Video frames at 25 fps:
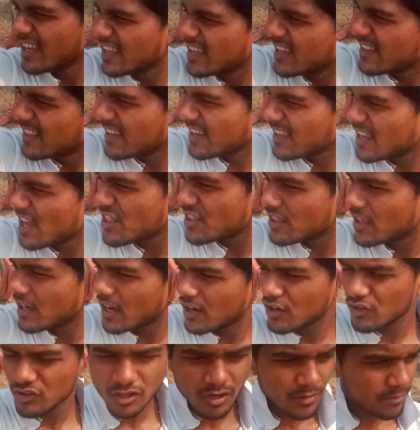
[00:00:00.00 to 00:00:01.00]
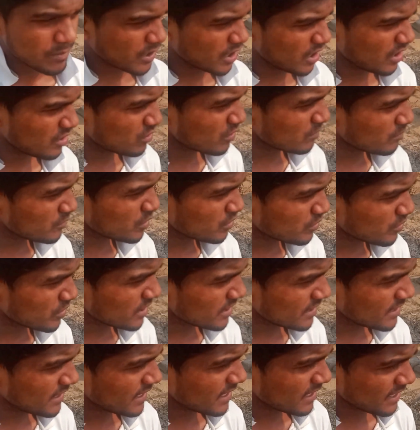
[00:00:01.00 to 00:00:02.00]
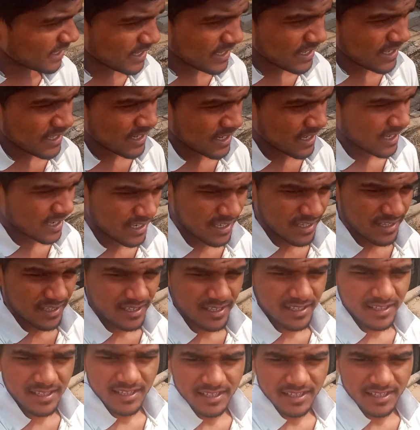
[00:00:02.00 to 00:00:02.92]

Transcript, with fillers: ये देखिए चारों तरफ खेतों में कोई दिख नहीं रहा है ये